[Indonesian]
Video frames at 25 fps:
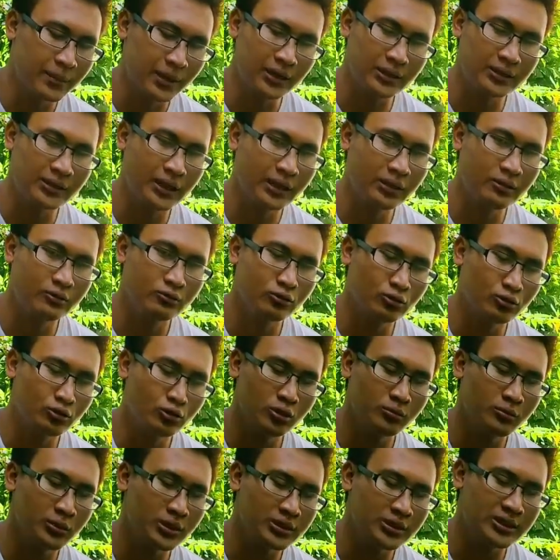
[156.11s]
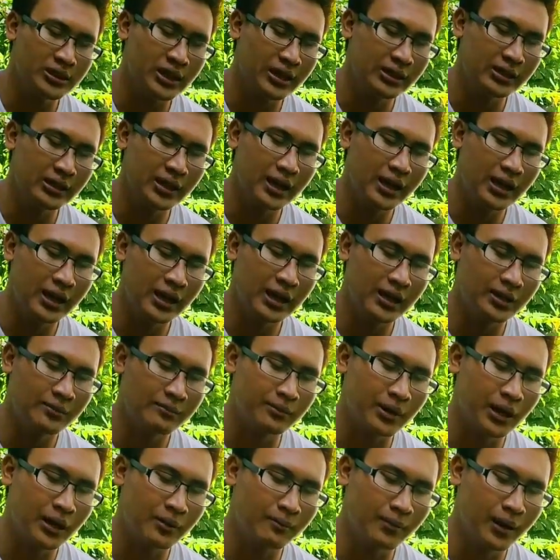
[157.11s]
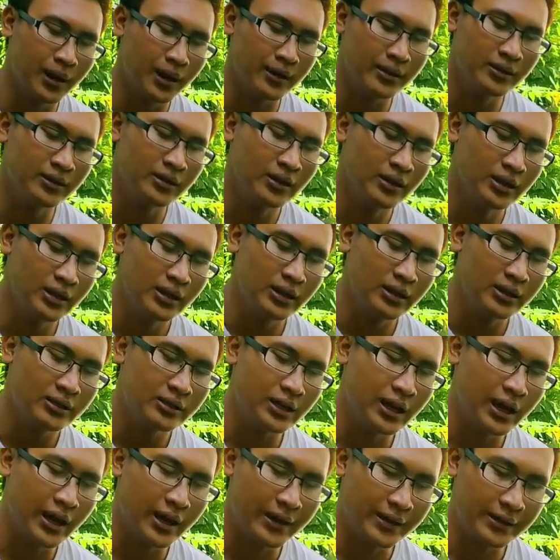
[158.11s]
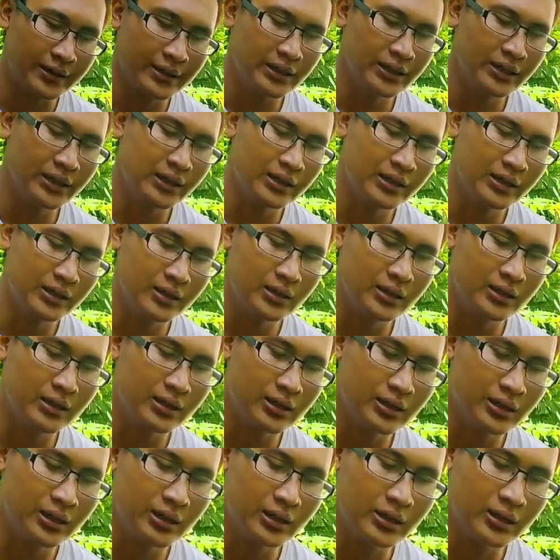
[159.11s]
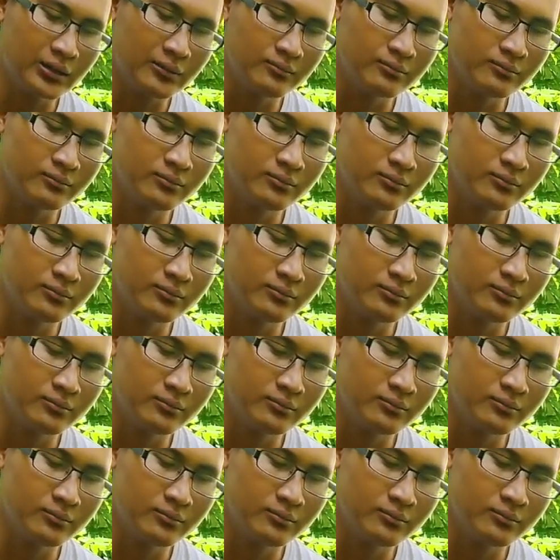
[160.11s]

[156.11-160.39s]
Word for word: penting untuk menjaga kelembaban dari uh,